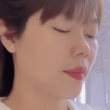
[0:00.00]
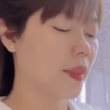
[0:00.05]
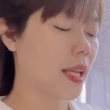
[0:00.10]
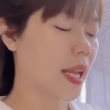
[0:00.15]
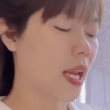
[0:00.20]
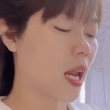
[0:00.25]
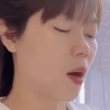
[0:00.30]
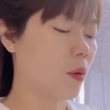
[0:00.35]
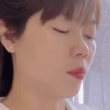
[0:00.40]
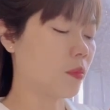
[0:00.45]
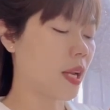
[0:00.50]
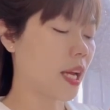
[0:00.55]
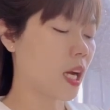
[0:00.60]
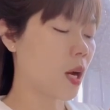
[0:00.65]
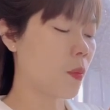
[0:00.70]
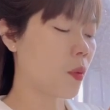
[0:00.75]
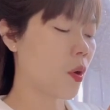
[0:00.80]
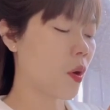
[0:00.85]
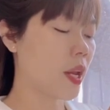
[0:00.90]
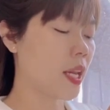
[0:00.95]
Nhan Hồng lại
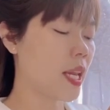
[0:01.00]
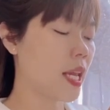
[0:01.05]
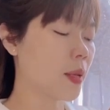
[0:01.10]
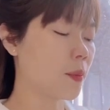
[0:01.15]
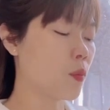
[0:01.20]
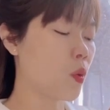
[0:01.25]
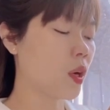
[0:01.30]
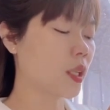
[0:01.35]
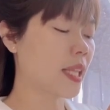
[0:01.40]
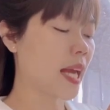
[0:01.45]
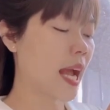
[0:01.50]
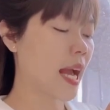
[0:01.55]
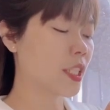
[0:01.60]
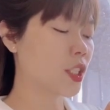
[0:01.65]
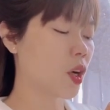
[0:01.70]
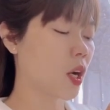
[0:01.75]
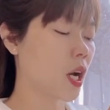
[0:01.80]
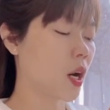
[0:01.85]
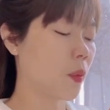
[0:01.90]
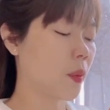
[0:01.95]
không có ý định buông tha
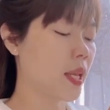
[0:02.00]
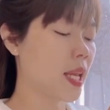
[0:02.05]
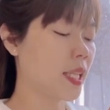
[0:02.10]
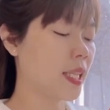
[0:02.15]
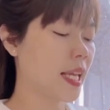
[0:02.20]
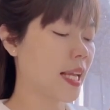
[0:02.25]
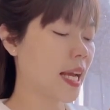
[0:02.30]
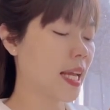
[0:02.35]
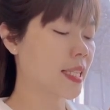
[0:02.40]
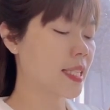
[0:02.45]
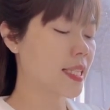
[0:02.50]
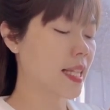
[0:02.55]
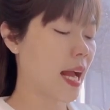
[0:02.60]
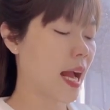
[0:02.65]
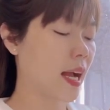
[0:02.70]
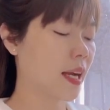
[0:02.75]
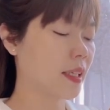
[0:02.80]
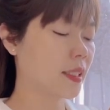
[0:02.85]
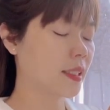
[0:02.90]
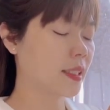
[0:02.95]
cho cậu yên tĩnh ăn
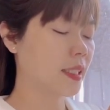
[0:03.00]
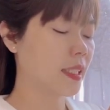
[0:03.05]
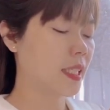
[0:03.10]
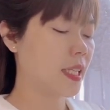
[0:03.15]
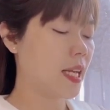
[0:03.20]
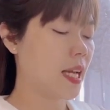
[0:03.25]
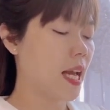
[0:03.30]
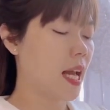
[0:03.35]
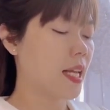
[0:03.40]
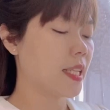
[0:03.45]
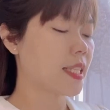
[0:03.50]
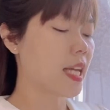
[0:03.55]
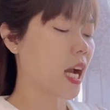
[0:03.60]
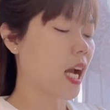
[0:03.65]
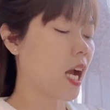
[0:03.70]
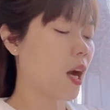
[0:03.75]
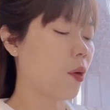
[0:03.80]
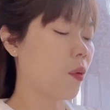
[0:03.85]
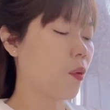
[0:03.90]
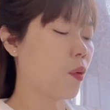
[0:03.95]
sáng.
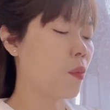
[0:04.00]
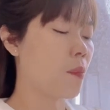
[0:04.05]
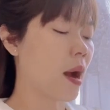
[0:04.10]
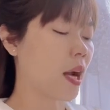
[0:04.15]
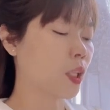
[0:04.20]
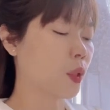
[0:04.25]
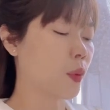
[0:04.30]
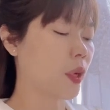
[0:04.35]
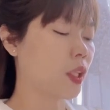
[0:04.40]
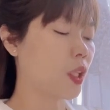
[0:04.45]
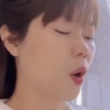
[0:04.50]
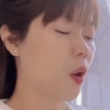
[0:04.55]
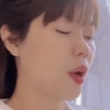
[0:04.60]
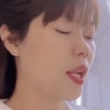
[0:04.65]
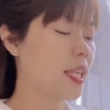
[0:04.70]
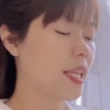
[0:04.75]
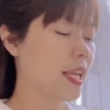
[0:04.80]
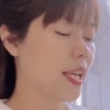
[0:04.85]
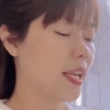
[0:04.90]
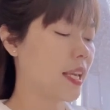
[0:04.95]
Cha cậu bằng tuổi
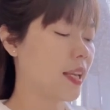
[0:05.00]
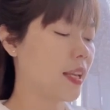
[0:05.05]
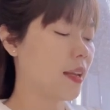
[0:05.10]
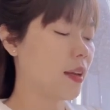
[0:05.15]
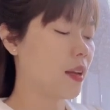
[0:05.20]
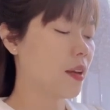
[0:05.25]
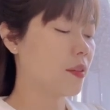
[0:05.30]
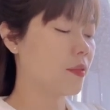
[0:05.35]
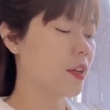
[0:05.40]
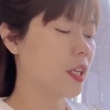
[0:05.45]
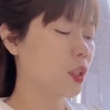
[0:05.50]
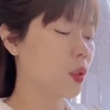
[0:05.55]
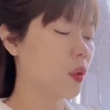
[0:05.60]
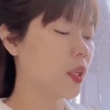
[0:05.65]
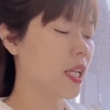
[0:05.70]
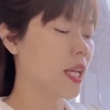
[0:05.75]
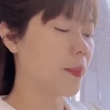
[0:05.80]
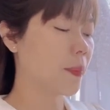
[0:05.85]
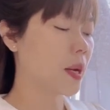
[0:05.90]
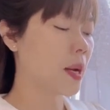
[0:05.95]
tôi nhỉ? Vừa
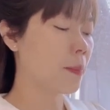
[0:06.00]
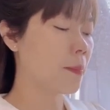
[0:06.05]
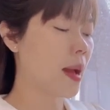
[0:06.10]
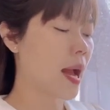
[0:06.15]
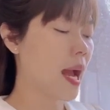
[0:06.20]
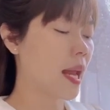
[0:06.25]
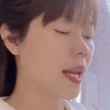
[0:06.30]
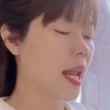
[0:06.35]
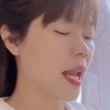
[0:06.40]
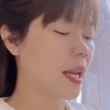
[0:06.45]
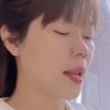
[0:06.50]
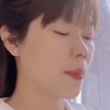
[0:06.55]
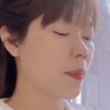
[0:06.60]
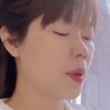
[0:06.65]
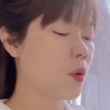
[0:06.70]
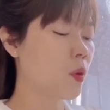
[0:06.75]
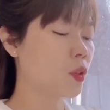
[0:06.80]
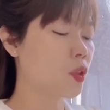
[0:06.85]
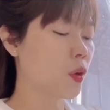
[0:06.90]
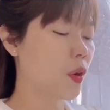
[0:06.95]
tốt nghiệp cấp 3 đã
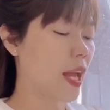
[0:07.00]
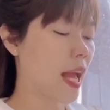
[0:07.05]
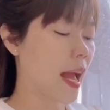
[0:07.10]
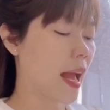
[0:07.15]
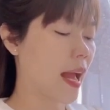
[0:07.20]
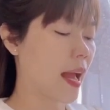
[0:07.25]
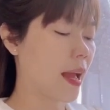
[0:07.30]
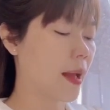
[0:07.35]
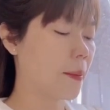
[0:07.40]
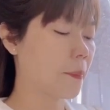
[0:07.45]
debut rồi à?